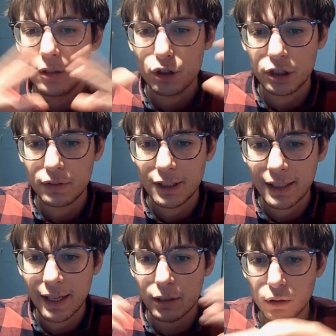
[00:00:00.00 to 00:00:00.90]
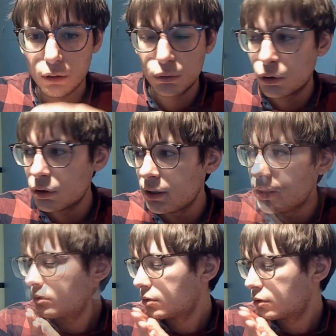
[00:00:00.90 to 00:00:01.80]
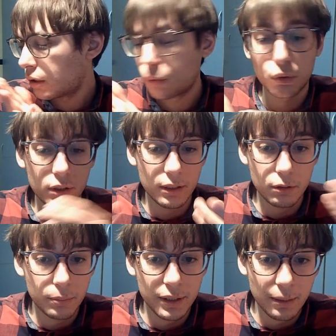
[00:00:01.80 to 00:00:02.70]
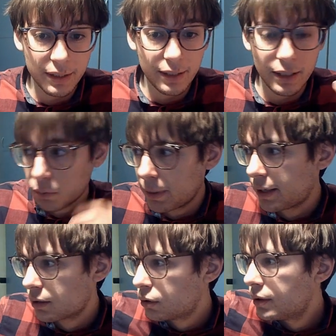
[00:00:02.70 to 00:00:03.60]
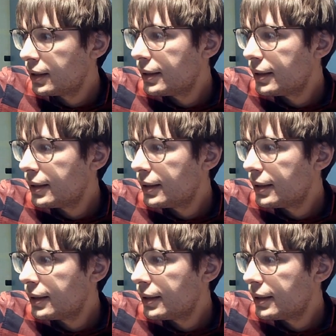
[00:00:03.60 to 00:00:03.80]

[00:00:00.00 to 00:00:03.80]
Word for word: Cioè se dovete darli a qualcuno di, qualcuno di completamente inesperto.